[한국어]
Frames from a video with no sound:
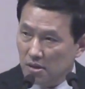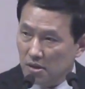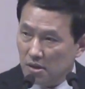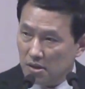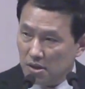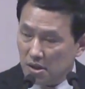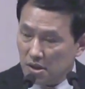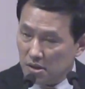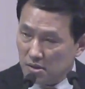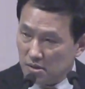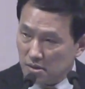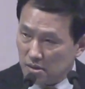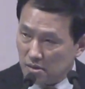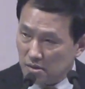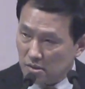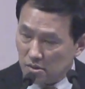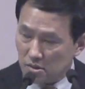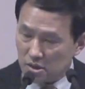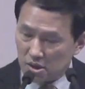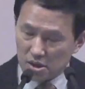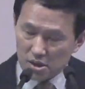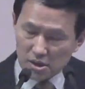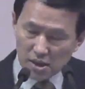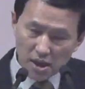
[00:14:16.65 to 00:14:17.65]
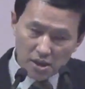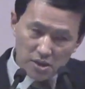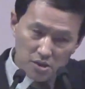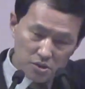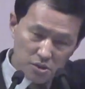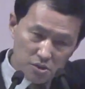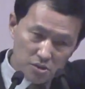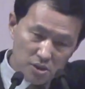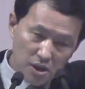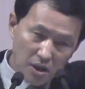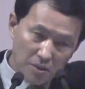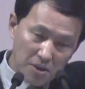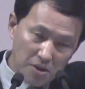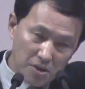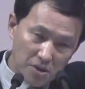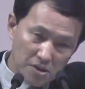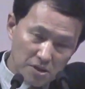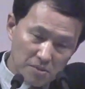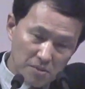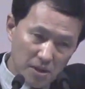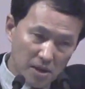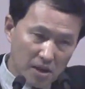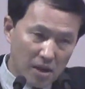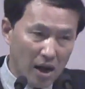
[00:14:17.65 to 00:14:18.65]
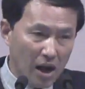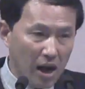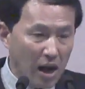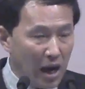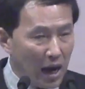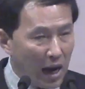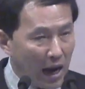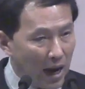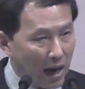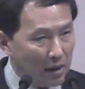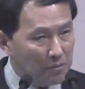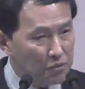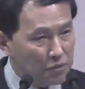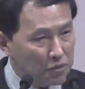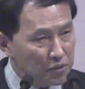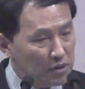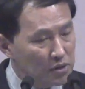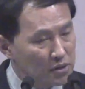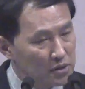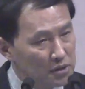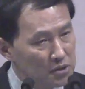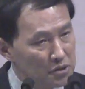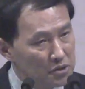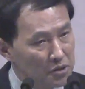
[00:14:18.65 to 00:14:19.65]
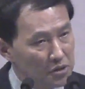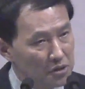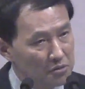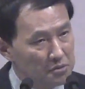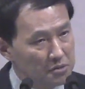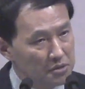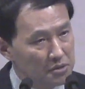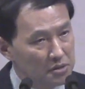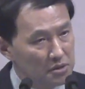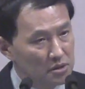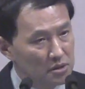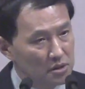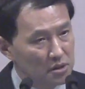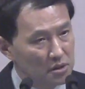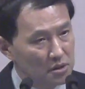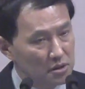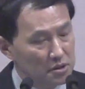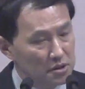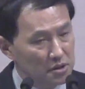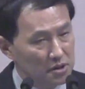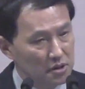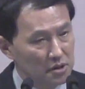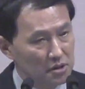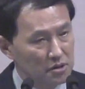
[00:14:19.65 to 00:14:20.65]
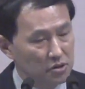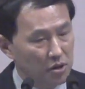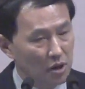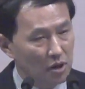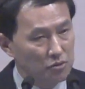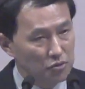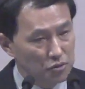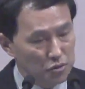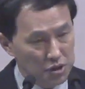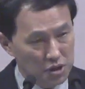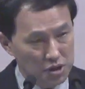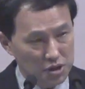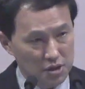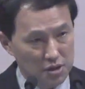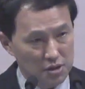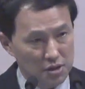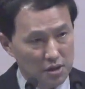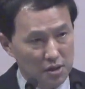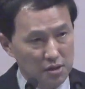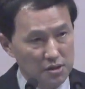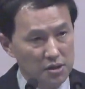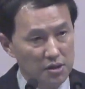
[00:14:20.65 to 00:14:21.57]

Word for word: 이제는 지금까지도 응답하셨지만 앞으로는 여러분 이것을 더 누리셔야 돼요.